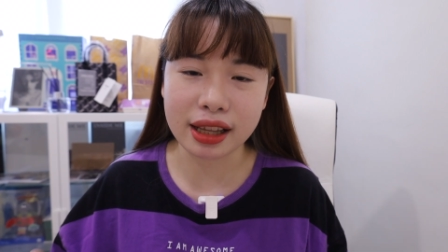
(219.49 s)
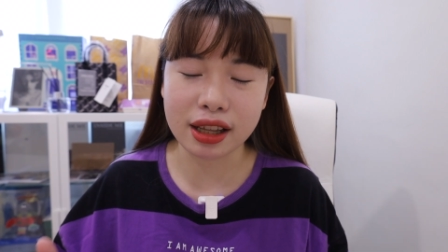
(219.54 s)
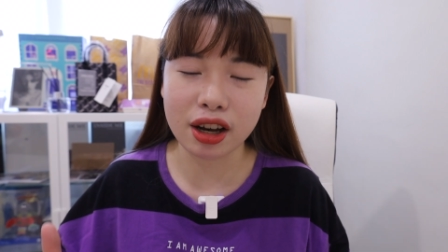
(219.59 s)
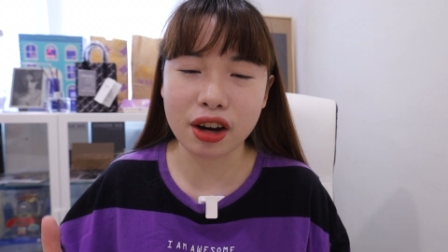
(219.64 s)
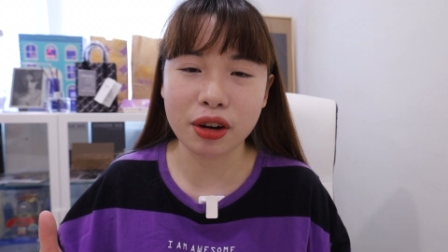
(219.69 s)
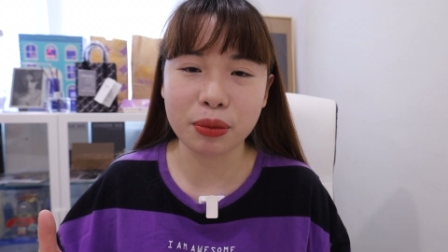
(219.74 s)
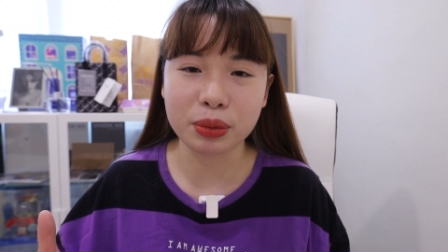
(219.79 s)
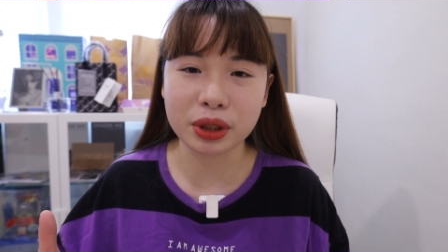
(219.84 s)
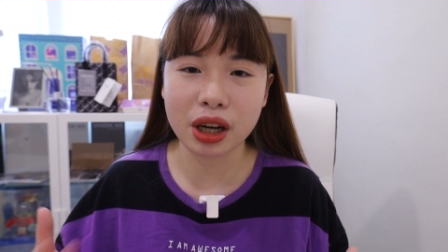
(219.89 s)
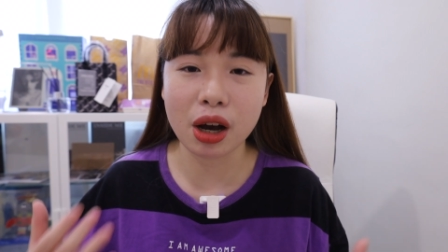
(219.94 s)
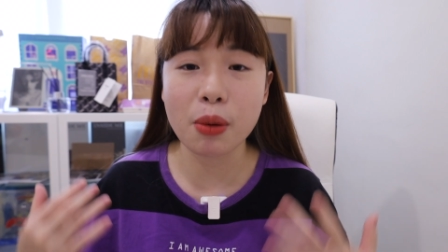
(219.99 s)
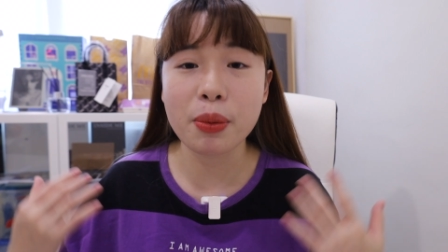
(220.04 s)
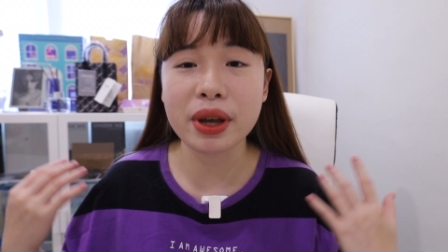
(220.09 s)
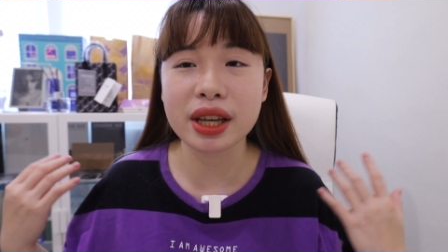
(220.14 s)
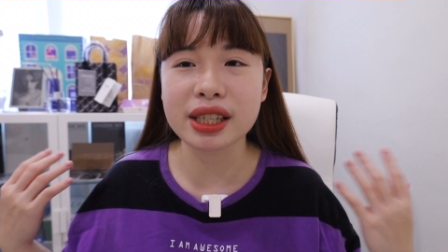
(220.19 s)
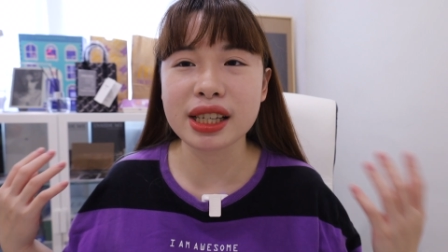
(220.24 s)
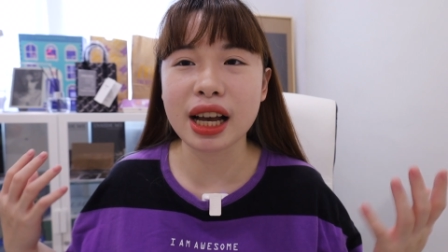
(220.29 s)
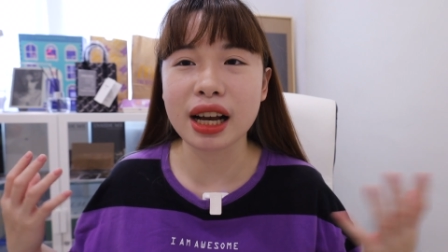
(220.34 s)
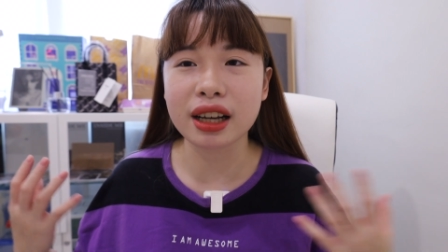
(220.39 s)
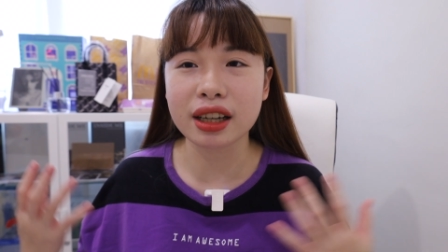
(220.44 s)
然后比较
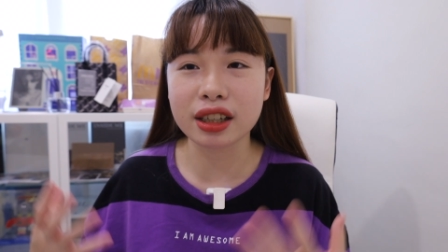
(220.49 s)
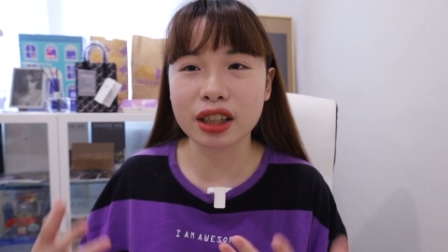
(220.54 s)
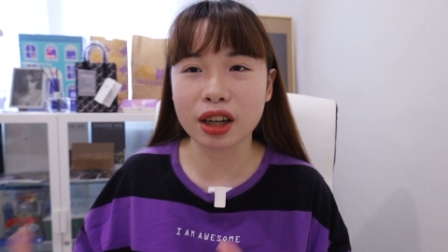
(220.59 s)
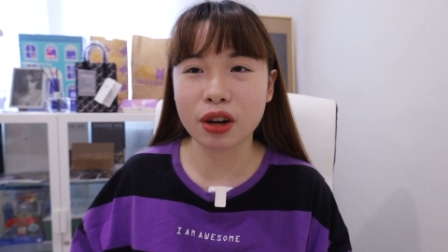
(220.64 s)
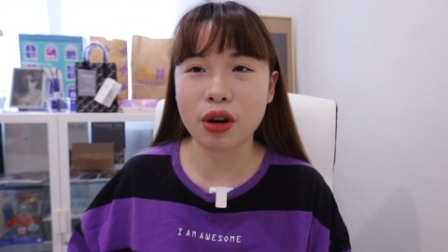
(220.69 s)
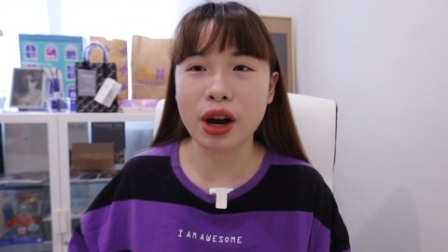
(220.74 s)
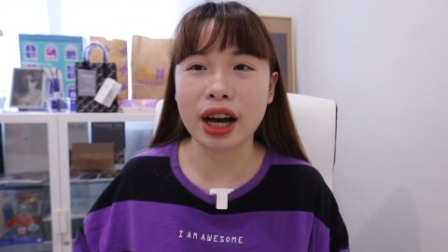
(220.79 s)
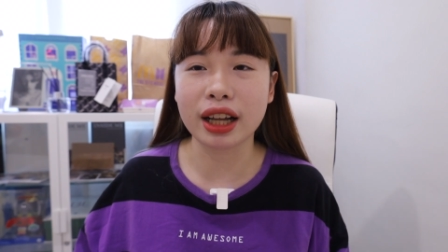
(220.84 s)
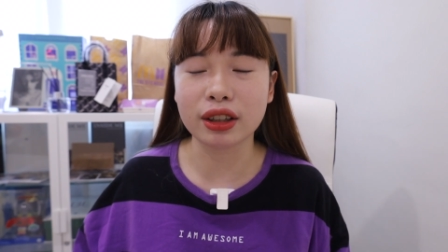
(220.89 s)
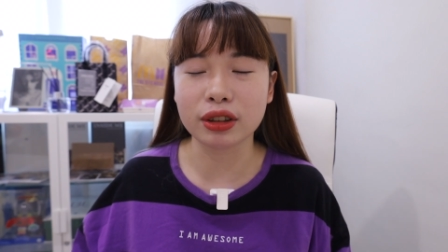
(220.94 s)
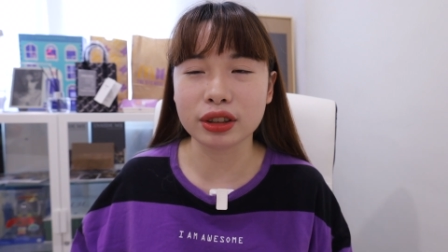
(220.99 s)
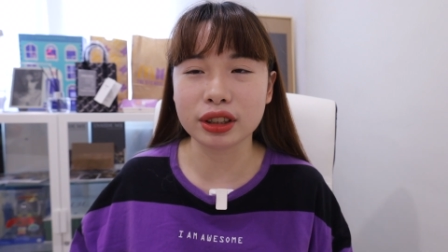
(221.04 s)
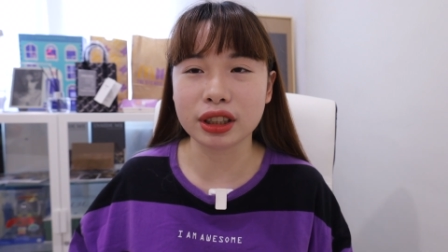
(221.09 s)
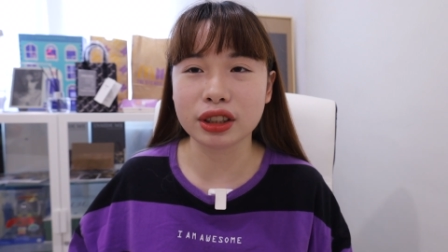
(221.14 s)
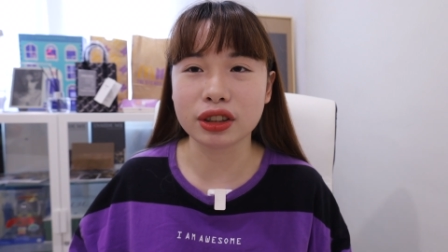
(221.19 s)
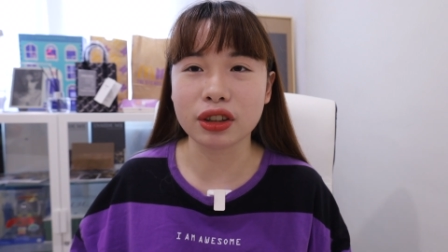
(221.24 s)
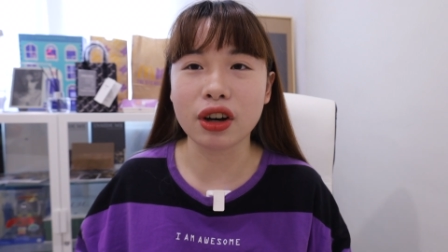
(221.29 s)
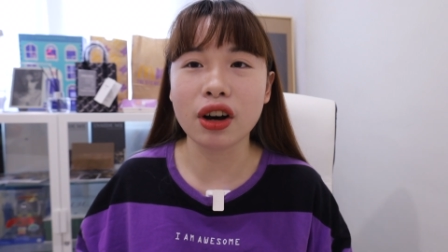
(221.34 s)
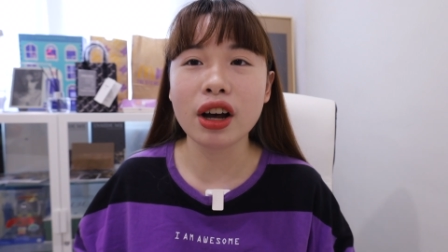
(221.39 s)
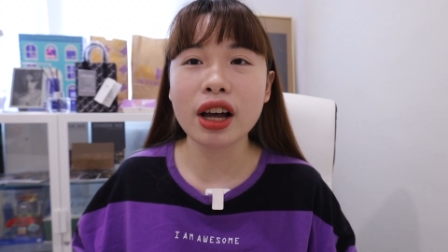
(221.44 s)
偏向个人化的东西的
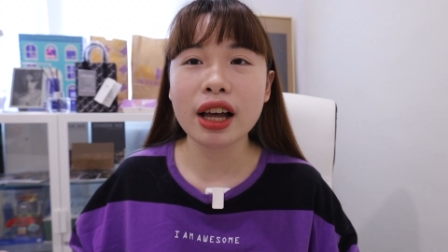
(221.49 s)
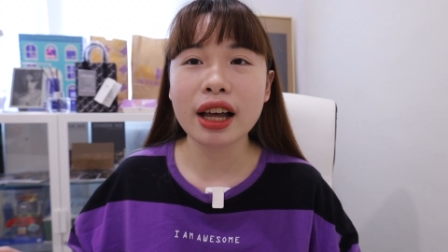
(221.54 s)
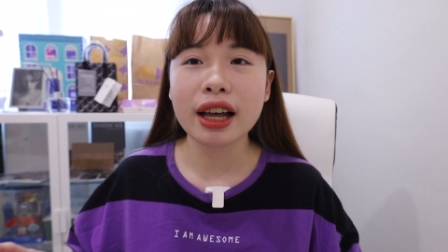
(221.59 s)
时候，